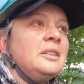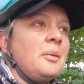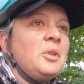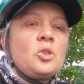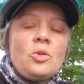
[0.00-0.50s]

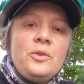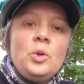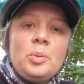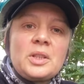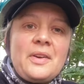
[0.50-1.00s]
damit ich
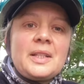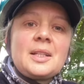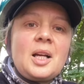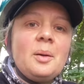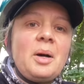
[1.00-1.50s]
irgendwie über
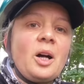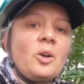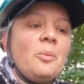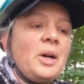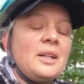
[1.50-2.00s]
20 km/h
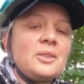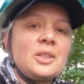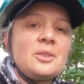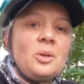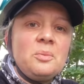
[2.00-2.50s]
komme. Also
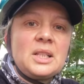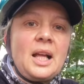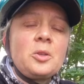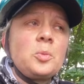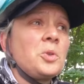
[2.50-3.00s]
es ist heute halt ein
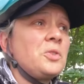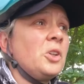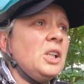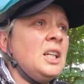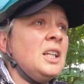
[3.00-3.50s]
bisschen
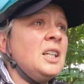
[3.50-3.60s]
anspruchsvoll.